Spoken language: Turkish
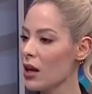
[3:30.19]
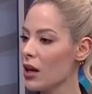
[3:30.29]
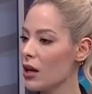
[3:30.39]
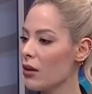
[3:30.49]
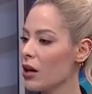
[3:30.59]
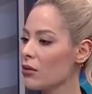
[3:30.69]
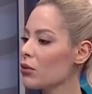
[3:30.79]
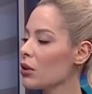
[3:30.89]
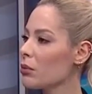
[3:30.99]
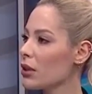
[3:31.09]
E, var
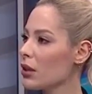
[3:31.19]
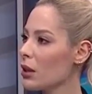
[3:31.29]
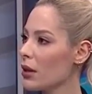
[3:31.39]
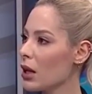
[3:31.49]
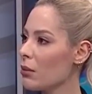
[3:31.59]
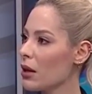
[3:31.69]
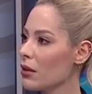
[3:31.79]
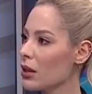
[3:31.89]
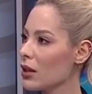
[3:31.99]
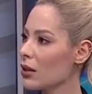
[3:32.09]
konu haberiyle beraber
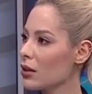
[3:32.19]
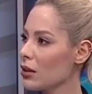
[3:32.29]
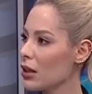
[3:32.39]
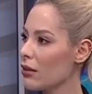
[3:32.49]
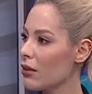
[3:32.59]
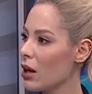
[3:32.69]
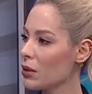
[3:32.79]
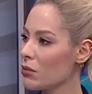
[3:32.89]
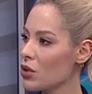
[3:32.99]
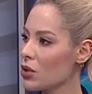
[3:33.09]
hareketlilik devam
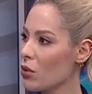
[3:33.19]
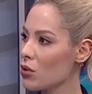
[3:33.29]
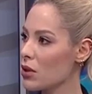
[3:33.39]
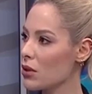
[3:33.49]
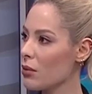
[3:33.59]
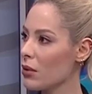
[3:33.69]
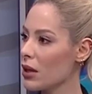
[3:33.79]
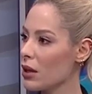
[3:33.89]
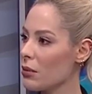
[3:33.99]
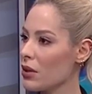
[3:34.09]
etmişti borsada ama
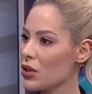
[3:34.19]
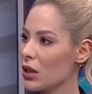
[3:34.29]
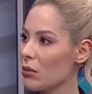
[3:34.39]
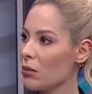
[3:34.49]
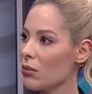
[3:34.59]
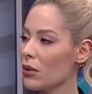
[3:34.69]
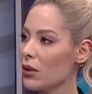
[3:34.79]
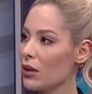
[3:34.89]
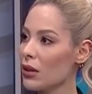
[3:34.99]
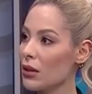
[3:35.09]
yeni bir açıklamamı
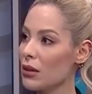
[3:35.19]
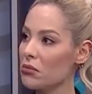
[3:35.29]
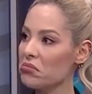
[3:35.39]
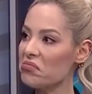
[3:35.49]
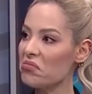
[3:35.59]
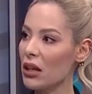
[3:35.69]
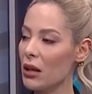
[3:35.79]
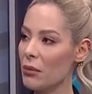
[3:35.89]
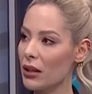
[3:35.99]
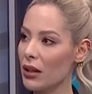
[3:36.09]
e,
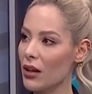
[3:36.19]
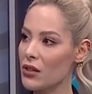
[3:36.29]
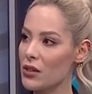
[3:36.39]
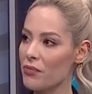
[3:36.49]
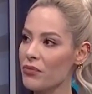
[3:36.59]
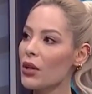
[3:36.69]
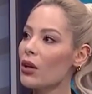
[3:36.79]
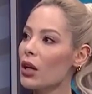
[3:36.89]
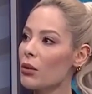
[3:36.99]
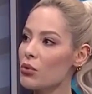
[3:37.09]
beklemek lazım.
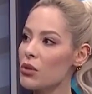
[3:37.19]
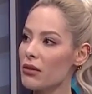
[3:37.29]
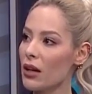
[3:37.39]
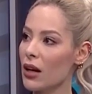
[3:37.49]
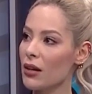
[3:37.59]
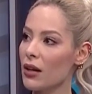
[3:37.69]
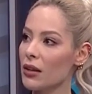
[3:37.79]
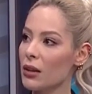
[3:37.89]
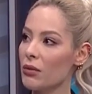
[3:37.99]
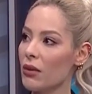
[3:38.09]
E, bu seviyeler ne
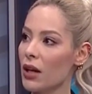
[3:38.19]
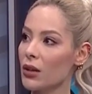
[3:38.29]
anlam ifade